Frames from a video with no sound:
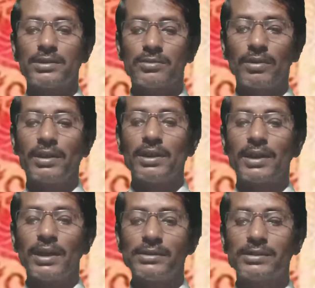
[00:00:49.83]
স্তনে
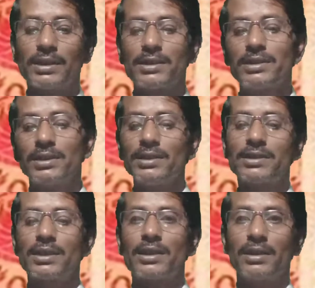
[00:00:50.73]
ক্যান্সার
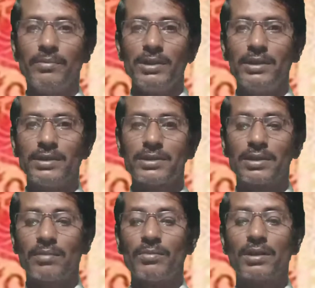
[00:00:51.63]
চিকিৎসা রেমিডিস
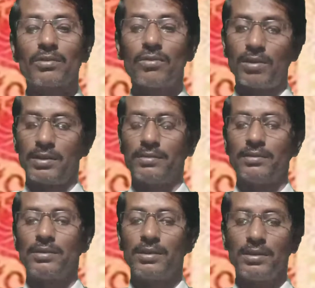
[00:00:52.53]
নাম্বার ওয়ান
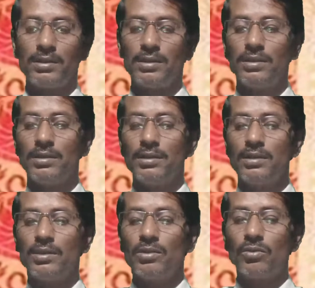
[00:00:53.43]

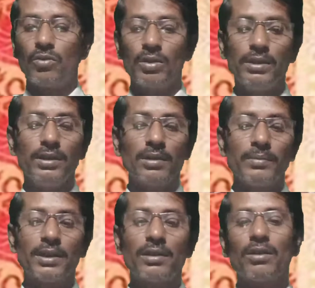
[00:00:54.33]

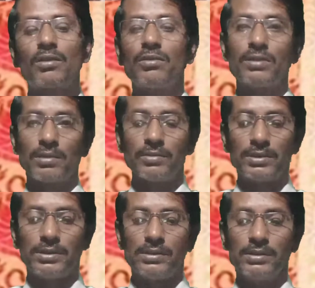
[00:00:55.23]
কোনিয়মের
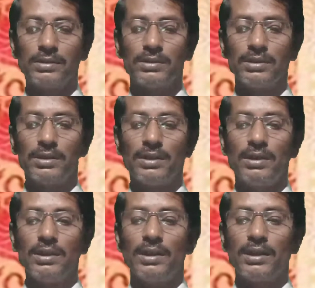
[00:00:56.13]
লক্ষণাবলী
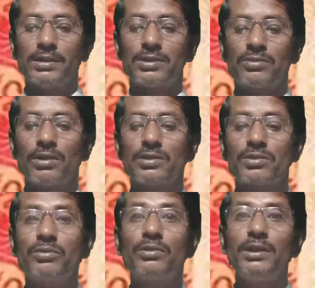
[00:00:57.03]
স্তন
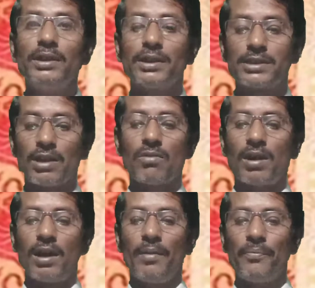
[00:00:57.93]
শুকিয়ে
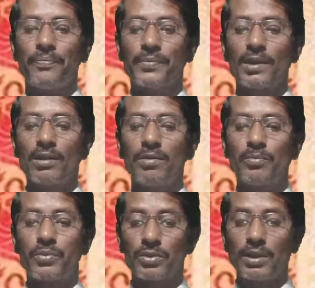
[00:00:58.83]
যাওয়া
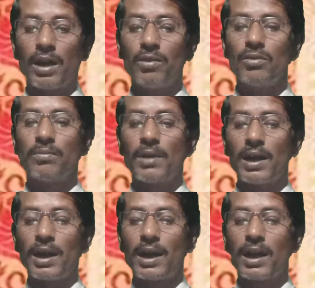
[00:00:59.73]
প্রদাহ
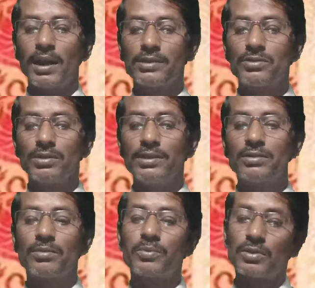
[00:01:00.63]
বা
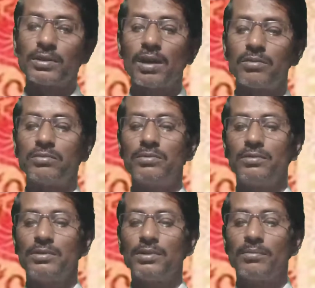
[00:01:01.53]
আঘাতজনিত প্রদাহ
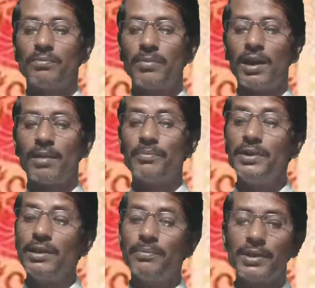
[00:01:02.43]
বা
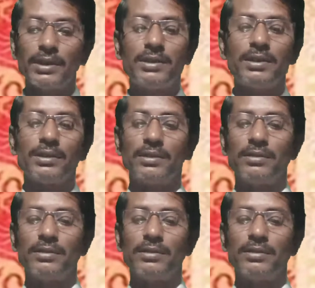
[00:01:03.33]
বিবৃদ্ধি